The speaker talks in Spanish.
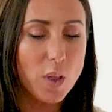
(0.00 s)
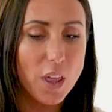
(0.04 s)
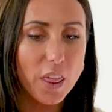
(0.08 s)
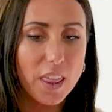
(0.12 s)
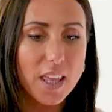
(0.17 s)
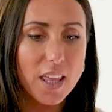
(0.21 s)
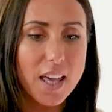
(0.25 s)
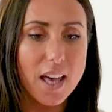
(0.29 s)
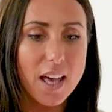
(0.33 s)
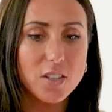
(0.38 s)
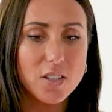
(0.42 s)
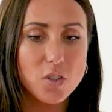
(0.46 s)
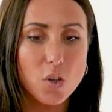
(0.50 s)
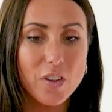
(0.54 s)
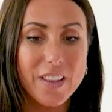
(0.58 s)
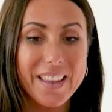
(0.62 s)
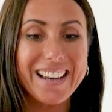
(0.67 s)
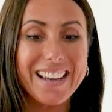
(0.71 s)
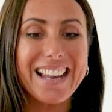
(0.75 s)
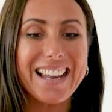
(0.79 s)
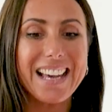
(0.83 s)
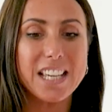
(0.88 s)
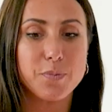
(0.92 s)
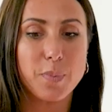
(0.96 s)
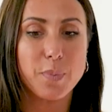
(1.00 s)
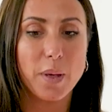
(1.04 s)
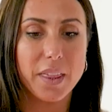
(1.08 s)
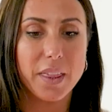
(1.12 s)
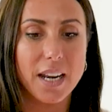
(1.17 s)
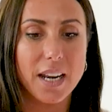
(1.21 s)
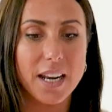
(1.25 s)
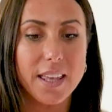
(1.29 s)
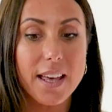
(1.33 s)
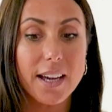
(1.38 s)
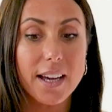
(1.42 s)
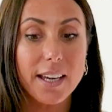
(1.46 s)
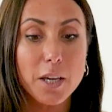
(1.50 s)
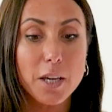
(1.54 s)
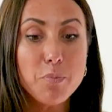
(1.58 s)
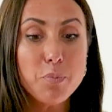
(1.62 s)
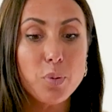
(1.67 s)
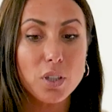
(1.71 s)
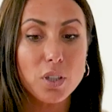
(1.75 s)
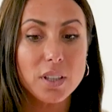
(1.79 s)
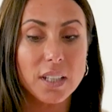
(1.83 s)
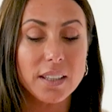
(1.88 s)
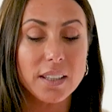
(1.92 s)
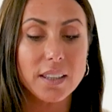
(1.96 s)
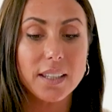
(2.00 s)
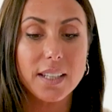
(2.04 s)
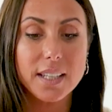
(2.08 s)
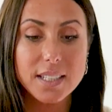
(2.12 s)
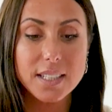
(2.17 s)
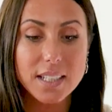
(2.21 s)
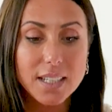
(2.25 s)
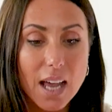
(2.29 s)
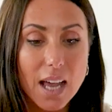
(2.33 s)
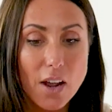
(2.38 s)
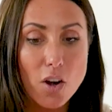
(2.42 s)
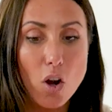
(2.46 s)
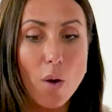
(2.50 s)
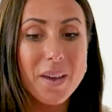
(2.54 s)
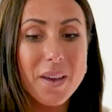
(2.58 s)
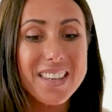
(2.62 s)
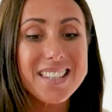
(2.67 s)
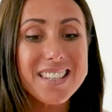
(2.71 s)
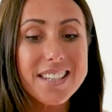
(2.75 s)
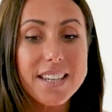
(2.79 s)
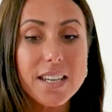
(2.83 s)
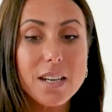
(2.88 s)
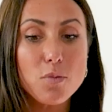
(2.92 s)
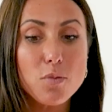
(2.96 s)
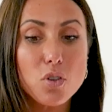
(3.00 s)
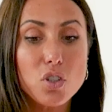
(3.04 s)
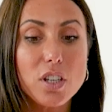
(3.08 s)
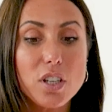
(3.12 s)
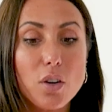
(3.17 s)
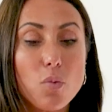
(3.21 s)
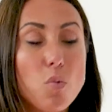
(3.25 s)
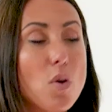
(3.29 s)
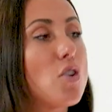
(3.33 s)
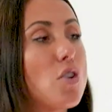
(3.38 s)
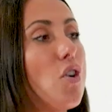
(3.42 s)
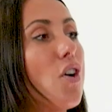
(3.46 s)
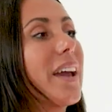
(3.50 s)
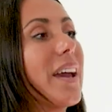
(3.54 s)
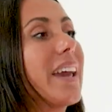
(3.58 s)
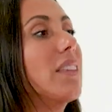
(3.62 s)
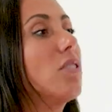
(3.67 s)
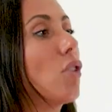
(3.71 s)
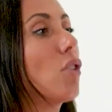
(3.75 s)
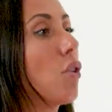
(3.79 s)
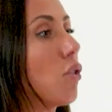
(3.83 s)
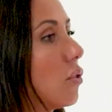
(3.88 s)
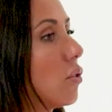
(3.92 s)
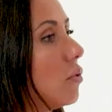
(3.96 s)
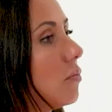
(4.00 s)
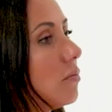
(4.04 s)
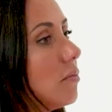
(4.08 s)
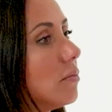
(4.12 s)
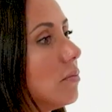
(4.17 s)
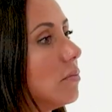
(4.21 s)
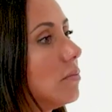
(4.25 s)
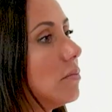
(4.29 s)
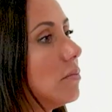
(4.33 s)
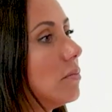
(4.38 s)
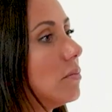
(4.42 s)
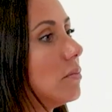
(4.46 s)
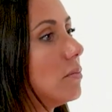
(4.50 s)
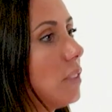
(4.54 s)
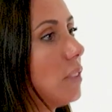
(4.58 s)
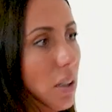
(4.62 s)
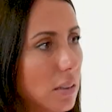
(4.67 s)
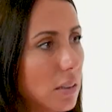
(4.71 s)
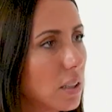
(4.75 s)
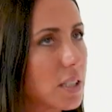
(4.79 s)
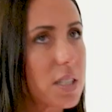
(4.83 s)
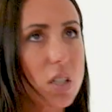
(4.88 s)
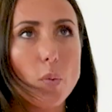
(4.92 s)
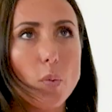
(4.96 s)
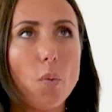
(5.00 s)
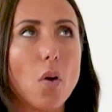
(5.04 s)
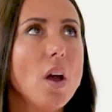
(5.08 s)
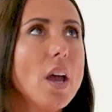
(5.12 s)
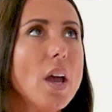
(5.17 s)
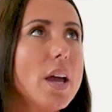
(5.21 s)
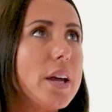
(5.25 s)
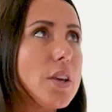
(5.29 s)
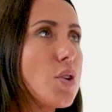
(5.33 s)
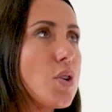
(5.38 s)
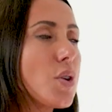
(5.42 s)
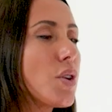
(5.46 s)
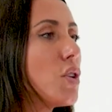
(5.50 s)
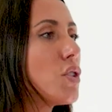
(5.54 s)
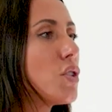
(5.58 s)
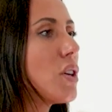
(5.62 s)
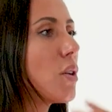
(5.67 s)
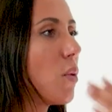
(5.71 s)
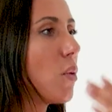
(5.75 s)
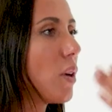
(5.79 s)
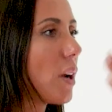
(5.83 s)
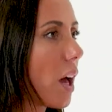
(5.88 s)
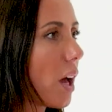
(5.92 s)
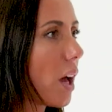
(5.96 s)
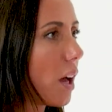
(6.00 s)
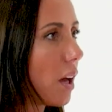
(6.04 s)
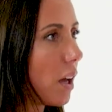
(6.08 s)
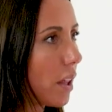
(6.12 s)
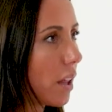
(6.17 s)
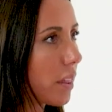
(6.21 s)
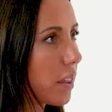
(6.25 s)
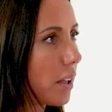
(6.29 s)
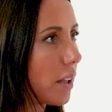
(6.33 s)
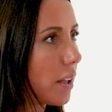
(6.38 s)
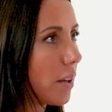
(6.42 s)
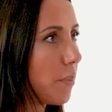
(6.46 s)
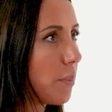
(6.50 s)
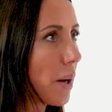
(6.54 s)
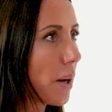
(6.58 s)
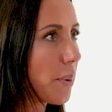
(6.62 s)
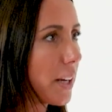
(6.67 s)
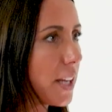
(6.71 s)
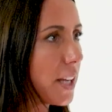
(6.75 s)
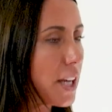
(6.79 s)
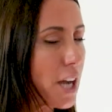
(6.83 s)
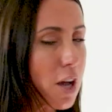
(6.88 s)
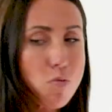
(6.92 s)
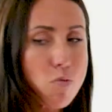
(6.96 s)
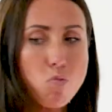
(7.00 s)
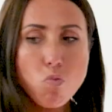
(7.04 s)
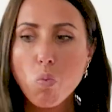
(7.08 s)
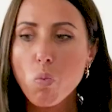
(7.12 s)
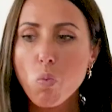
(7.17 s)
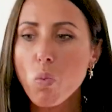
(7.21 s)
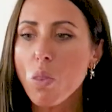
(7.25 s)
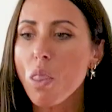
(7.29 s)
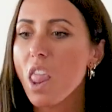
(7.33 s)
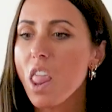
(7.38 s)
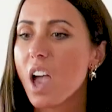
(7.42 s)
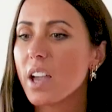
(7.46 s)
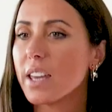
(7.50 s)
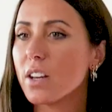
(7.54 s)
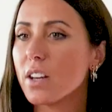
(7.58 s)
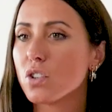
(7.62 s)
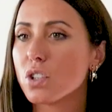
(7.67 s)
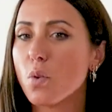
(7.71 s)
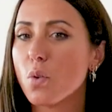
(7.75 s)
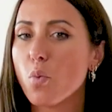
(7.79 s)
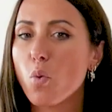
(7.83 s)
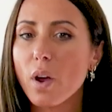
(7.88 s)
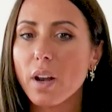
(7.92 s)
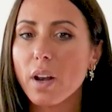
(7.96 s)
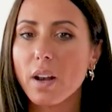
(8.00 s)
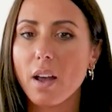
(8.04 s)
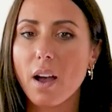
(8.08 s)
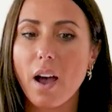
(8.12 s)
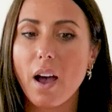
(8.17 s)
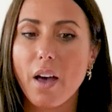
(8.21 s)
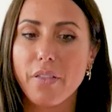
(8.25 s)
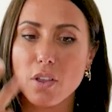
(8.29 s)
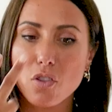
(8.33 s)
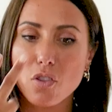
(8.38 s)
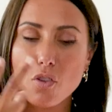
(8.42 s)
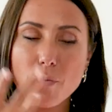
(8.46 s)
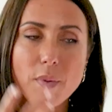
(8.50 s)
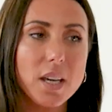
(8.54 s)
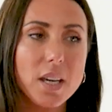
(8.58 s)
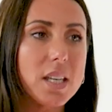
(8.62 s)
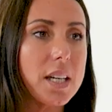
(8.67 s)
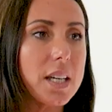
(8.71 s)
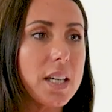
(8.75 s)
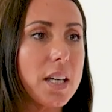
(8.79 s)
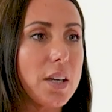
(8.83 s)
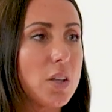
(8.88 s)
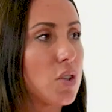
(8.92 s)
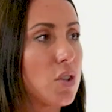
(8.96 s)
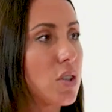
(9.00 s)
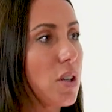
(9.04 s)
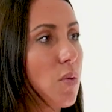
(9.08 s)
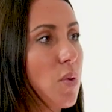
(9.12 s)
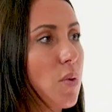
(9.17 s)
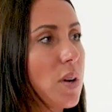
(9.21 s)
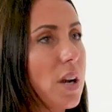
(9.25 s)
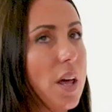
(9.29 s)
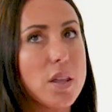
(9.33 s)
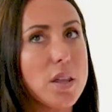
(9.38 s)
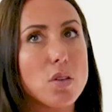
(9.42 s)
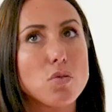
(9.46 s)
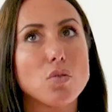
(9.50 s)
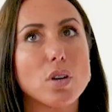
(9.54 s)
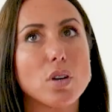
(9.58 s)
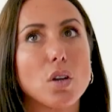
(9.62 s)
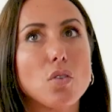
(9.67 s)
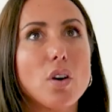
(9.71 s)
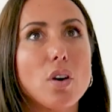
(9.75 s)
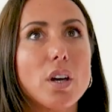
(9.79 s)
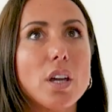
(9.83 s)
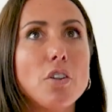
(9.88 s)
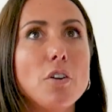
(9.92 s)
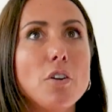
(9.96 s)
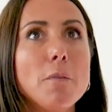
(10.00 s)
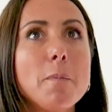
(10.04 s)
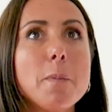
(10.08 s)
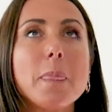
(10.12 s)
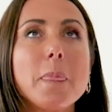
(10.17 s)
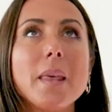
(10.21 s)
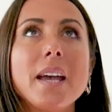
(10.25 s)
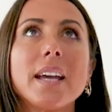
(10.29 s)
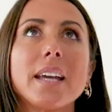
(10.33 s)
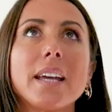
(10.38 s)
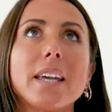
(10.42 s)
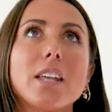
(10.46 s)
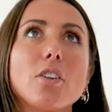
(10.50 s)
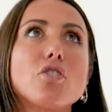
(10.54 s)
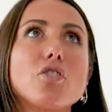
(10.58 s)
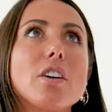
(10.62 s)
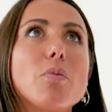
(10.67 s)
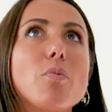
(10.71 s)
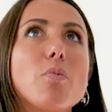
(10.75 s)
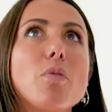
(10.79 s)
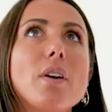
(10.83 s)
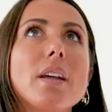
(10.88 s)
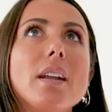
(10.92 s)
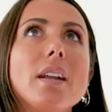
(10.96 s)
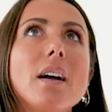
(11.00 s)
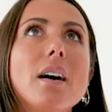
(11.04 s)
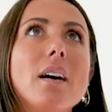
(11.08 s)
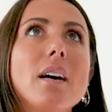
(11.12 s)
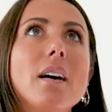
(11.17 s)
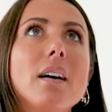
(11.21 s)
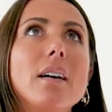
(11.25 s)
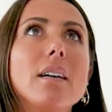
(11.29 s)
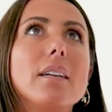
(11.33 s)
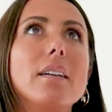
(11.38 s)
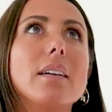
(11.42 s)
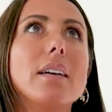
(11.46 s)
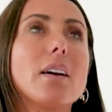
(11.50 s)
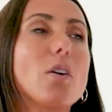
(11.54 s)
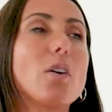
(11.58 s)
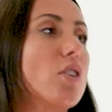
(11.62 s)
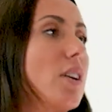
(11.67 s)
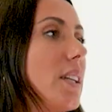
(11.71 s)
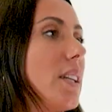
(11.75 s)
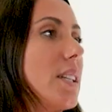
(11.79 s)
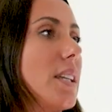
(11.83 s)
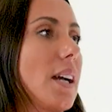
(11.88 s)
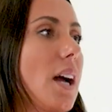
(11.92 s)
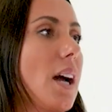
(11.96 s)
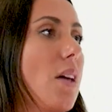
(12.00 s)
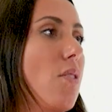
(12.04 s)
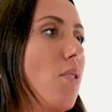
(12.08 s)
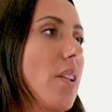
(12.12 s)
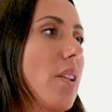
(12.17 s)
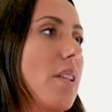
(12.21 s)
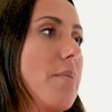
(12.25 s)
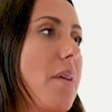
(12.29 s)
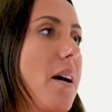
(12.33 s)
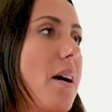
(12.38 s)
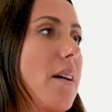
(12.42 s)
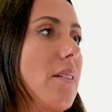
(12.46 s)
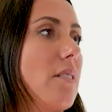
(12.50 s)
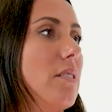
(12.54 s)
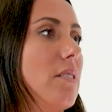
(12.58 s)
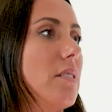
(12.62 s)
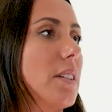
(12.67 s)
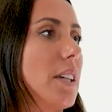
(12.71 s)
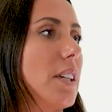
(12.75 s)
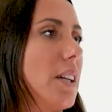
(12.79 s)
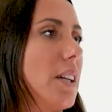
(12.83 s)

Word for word: tú decías, ¿no? De la especialidad, qué importante es. Claro, a veces queremos ser bueno en todo. ¿no? Es como, yo quiero ser buena en barbería, quiero ser buena haciendo maquillaje, quiero ser buena haciendo un recogido, quiero ser buena eh, con el secador de mano